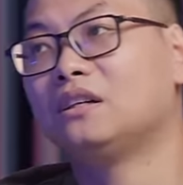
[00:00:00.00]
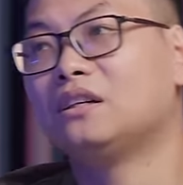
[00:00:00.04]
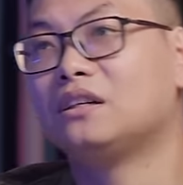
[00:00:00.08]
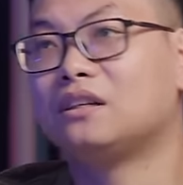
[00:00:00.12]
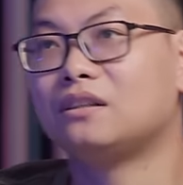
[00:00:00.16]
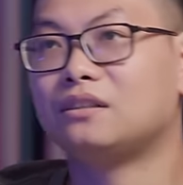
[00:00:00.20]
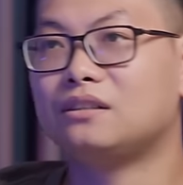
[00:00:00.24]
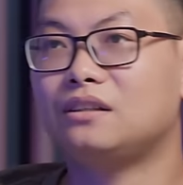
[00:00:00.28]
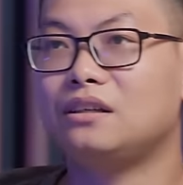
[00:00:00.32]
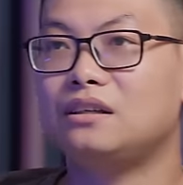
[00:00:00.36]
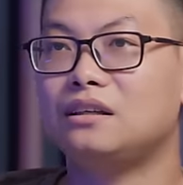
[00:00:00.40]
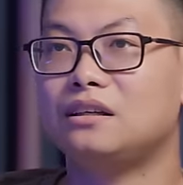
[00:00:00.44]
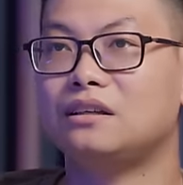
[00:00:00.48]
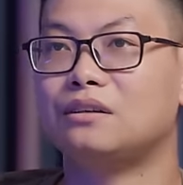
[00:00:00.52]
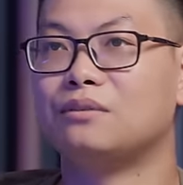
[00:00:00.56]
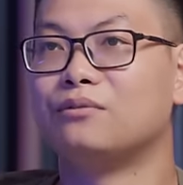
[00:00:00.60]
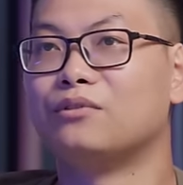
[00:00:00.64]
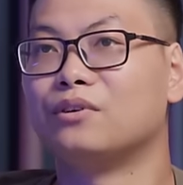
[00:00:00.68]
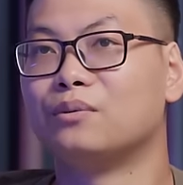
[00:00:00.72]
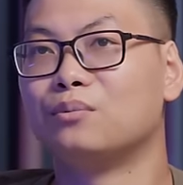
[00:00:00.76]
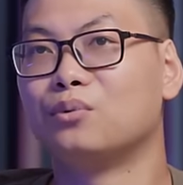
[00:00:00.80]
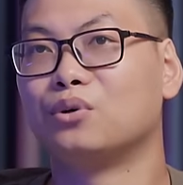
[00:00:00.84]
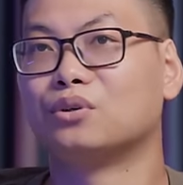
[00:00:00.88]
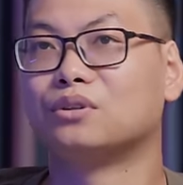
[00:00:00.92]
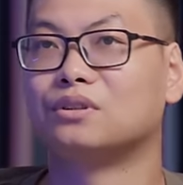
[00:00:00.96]
Ừ. Nhất là
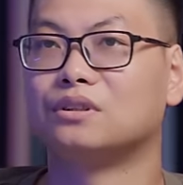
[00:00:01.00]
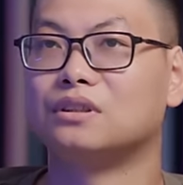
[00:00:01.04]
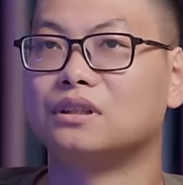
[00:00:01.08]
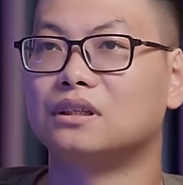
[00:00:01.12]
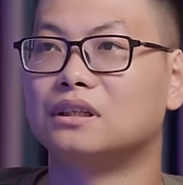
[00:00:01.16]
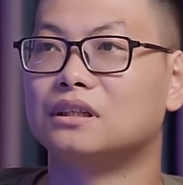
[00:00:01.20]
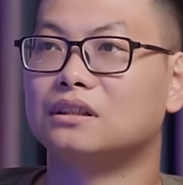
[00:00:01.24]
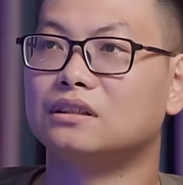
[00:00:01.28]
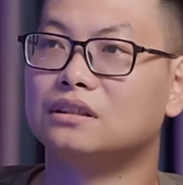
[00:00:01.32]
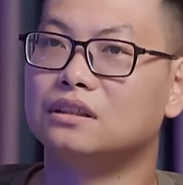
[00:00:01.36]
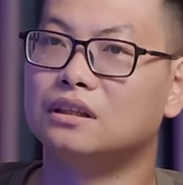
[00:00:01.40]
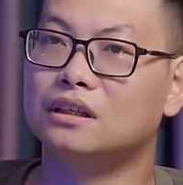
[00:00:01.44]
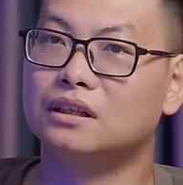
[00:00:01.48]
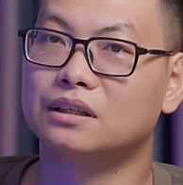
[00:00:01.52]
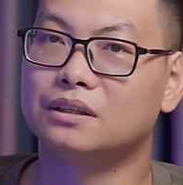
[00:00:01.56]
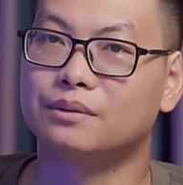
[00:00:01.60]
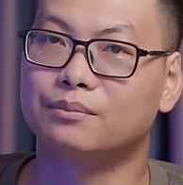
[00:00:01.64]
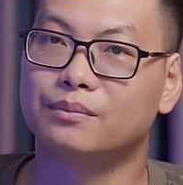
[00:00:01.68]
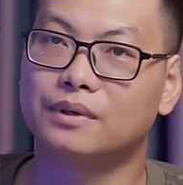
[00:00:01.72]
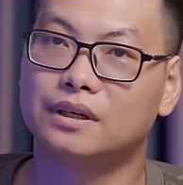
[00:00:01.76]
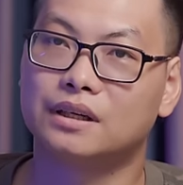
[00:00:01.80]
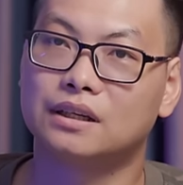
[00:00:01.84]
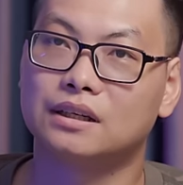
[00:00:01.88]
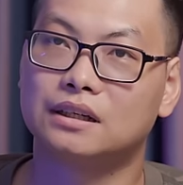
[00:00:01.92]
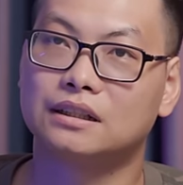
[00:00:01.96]
với một người
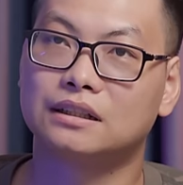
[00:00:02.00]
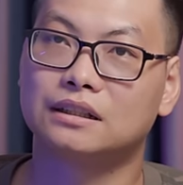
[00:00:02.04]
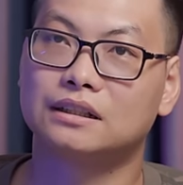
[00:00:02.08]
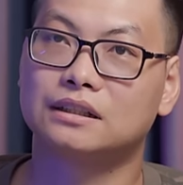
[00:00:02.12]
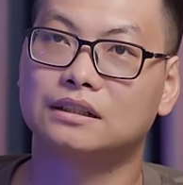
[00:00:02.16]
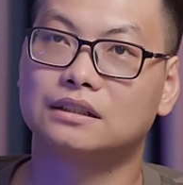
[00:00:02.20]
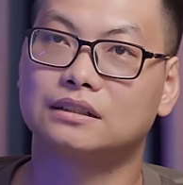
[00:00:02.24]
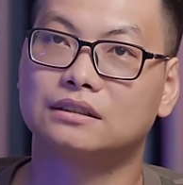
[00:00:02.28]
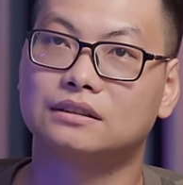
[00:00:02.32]
mà